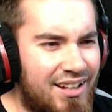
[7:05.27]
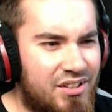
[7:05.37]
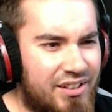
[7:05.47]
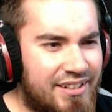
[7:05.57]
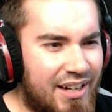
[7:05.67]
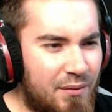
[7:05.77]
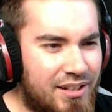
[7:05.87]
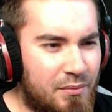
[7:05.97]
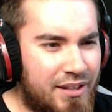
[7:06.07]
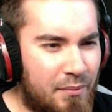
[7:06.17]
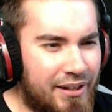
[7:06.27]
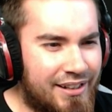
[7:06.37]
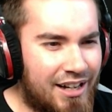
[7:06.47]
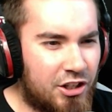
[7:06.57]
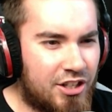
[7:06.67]
Hast du gesehen, was ich mit deinem
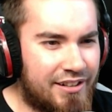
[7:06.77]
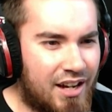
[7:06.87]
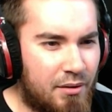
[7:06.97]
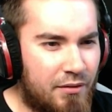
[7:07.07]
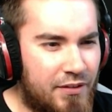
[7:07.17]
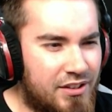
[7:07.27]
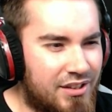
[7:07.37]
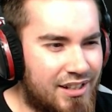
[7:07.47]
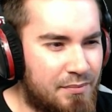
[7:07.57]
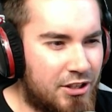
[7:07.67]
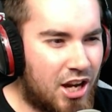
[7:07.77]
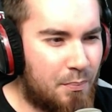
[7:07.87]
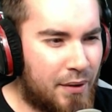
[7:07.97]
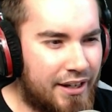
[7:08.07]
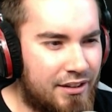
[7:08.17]
Gegner angestellt habe? Willst du das Match
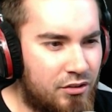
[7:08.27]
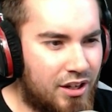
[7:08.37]
abbrechen?